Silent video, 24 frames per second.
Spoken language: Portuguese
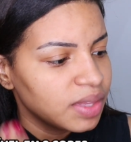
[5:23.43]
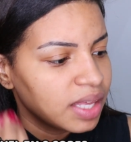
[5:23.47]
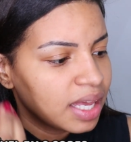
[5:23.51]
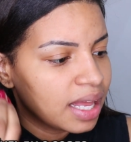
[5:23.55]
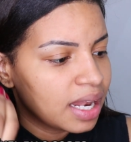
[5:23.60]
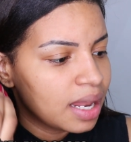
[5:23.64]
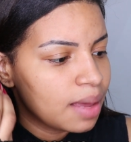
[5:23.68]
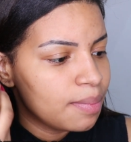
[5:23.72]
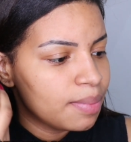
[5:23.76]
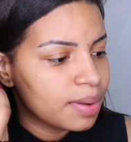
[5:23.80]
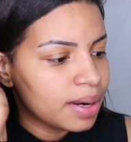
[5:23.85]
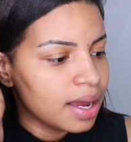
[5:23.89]
Que
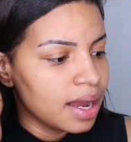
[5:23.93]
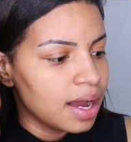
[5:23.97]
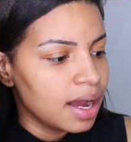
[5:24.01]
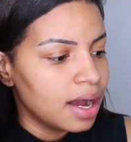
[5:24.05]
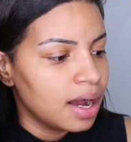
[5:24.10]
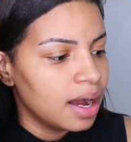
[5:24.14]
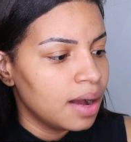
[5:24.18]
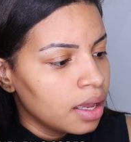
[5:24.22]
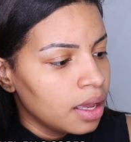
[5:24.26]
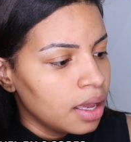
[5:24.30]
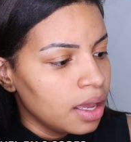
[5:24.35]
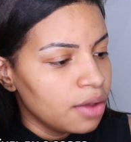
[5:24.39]
ela é
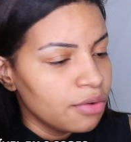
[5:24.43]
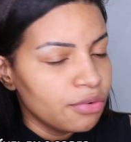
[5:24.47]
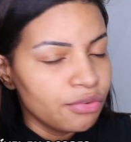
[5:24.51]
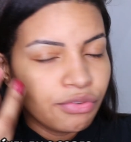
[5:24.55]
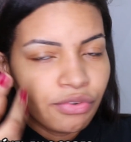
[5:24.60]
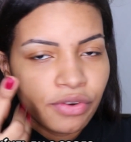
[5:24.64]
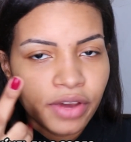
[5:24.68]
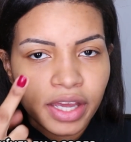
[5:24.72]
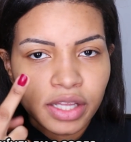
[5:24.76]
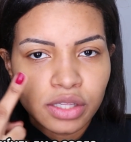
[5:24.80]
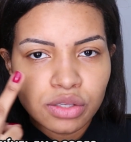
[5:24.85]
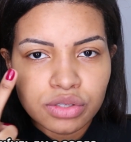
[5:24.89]
pra
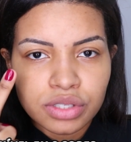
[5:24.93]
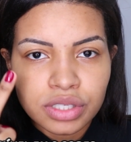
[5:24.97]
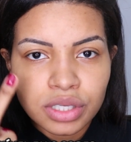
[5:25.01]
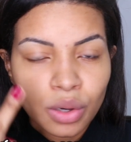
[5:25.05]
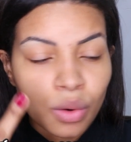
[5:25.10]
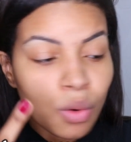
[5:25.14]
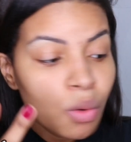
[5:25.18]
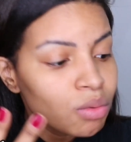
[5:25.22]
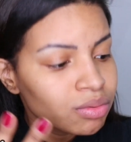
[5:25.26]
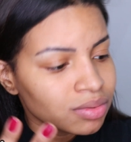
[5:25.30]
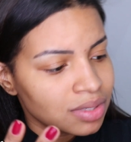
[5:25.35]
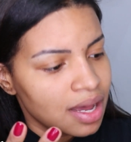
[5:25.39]
efeito
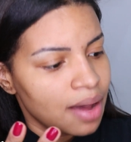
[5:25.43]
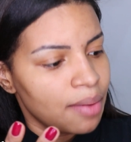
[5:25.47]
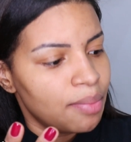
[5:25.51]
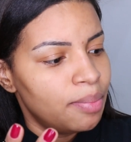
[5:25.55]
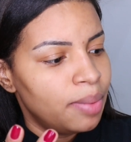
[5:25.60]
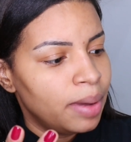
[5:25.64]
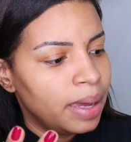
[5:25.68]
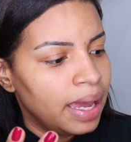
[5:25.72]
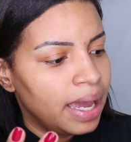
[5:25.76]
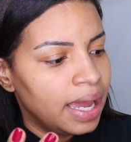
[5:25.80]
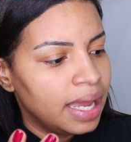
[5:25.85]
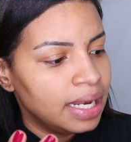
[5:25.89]
segundo a
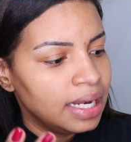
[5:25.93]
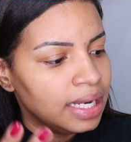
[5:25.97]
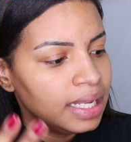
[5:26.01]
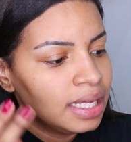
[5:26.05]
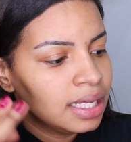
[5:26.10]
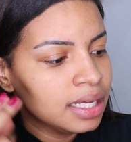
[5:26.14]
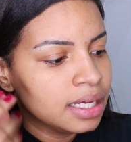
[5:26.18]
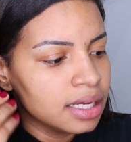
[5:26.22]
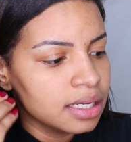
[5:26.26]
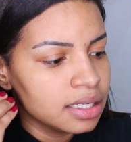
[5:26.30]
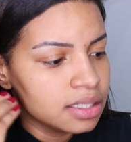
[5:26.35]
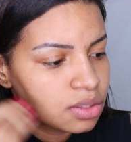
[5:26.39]
pele,